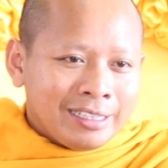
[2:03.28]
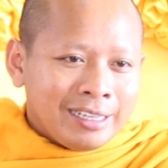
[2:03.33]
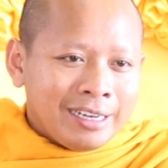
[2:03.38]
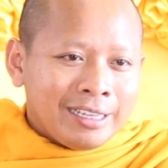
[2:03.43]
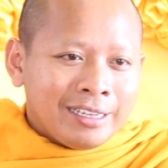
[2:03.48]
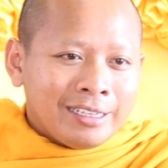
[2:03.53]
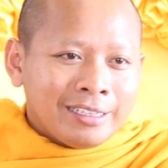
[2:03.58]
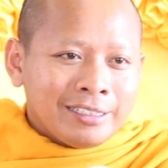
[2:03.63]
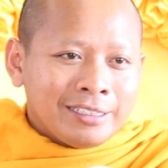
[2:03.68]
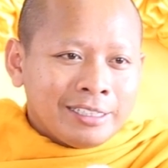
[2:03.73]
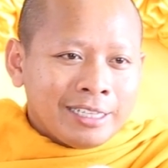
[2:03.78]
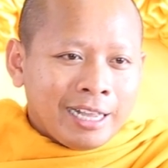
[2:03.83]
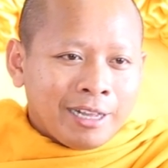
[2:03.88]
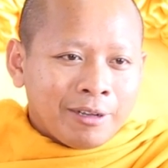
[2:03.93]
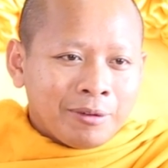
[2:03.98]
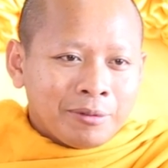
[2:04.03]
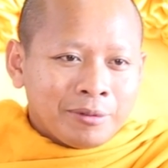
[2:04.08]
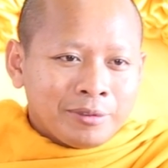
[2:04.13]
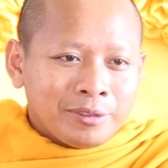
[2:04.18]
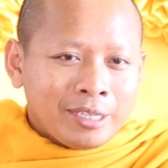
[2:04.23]
thể lệ lời
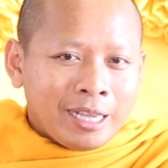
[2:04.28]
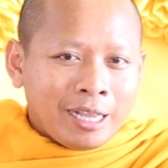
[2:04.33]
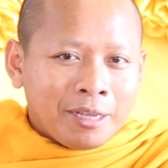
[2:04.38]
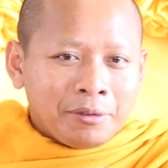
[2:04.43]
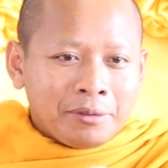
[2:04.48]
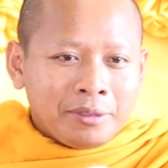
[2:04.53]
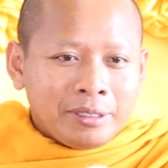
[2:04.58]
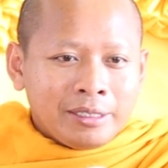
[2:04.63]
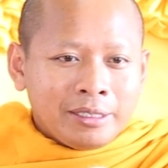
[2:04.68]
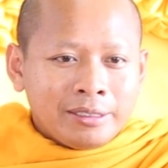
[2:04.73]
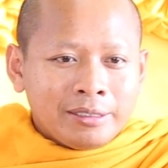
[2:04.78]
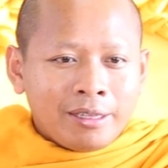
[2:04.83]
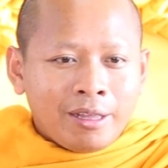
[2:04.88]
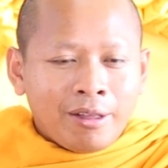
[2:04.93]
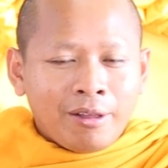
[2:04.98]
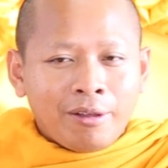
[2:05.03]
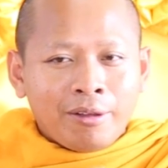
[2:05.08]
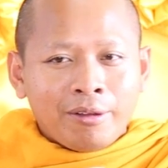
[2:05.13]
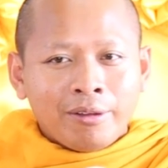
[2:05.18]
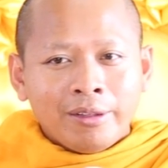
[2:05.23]
chào chào nâng
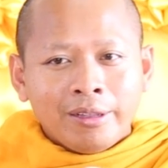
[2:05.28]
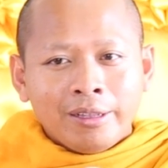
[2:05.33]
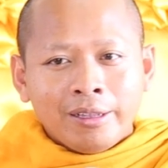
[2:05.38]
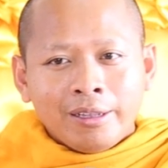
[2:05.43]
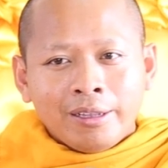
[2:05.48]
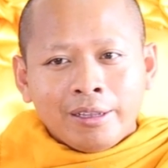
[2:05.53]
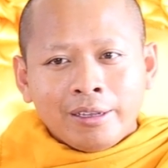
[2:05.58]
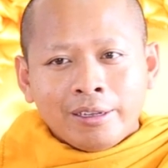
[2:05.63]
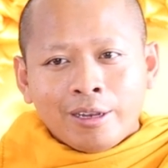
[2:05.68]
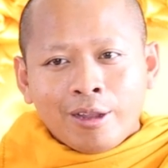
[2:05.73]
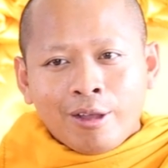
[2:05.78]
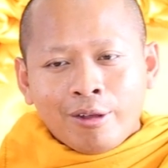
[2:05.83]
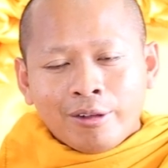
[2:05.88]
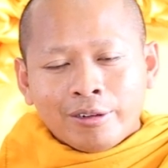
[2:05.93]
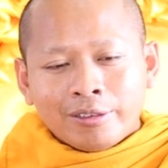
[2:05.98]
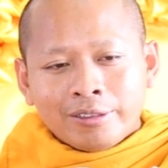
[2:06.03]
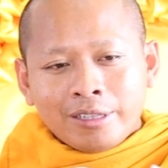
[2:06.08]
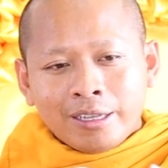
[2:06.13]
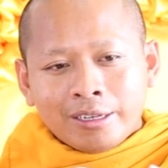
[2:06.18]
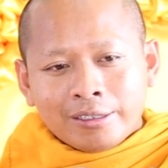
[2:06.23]

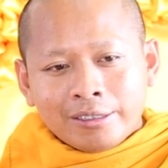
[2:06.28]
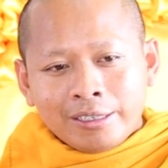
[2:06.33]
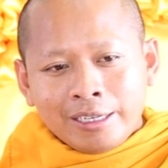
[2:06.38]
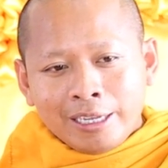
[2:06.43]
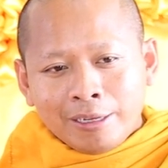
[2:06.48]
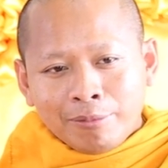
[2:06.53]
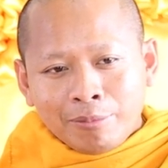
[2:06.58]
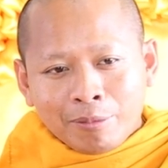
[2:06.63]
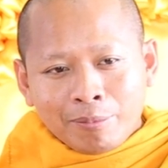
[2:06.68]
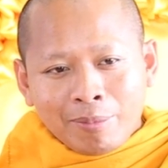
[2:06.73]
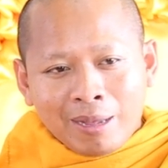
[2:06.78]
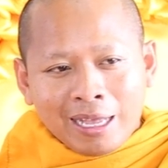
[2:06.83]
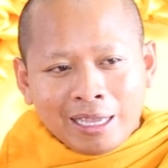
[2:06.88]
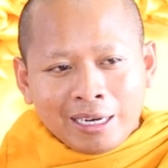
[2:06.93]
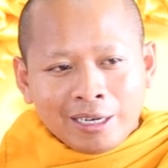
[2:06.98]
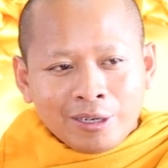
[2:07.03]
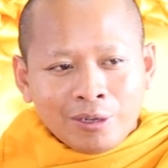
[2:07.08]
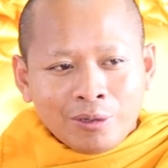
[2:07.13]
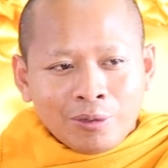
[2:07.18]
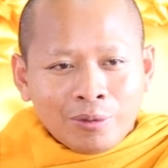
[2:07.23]
đòn tật liền và
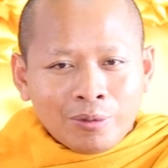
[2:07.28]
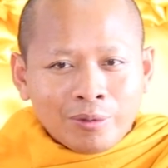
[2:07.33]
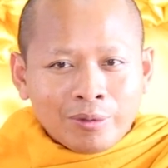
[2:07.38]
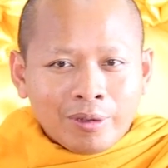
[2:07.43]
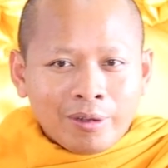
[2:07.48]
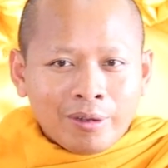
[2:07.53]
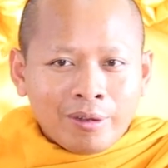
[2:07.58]
bát lô